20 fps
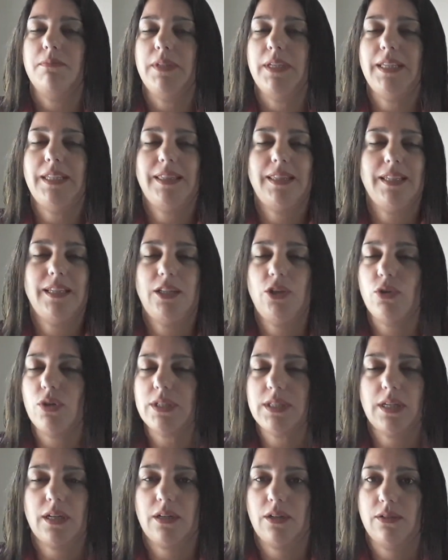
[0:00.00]
y, no
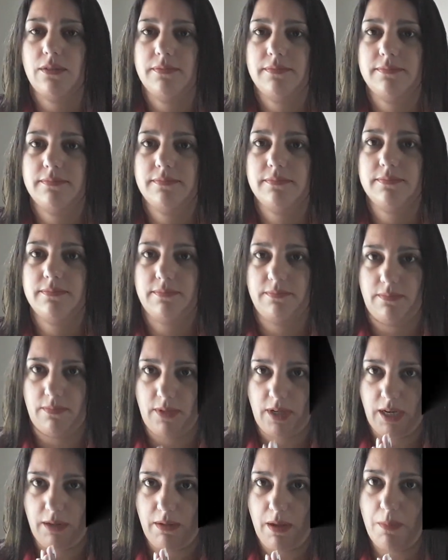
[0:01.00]
hacerlo.
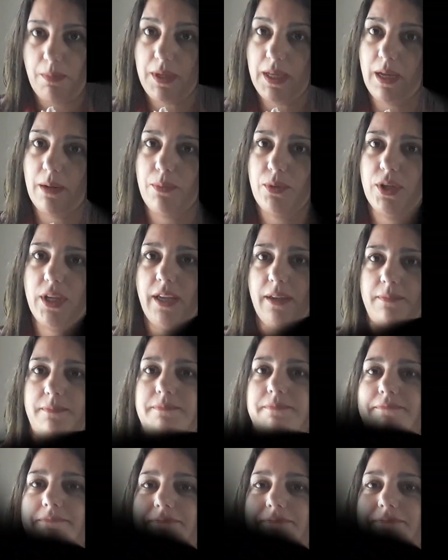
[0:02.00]
Les voy a explicar por qué.